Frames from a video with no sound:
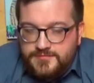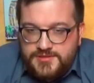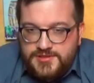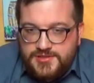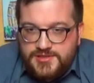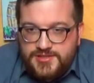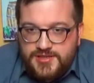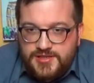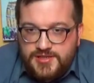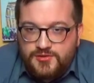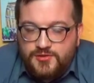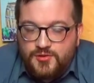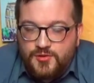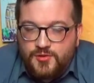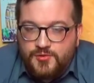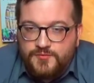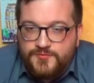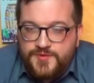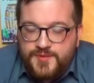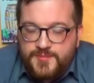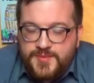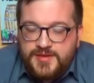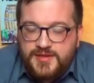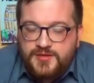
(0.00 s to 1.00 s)
si sente
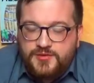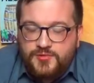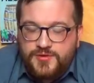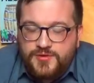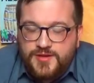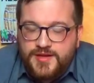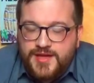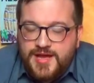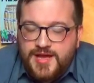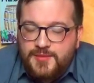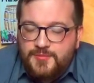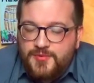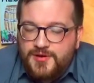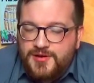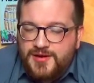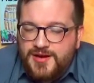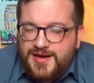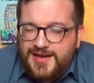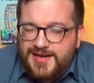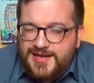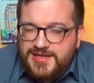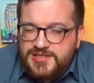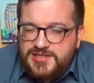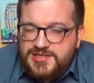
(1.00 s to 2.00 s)
ovviamente un richiamo
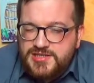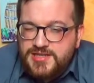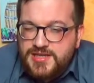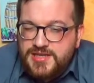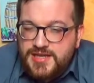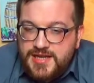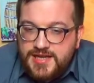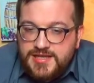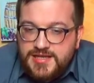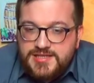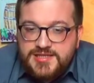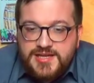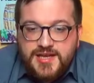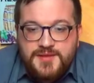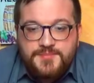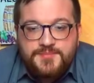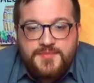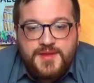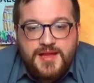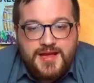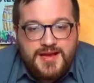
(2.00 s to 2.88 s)
alla ciliegia,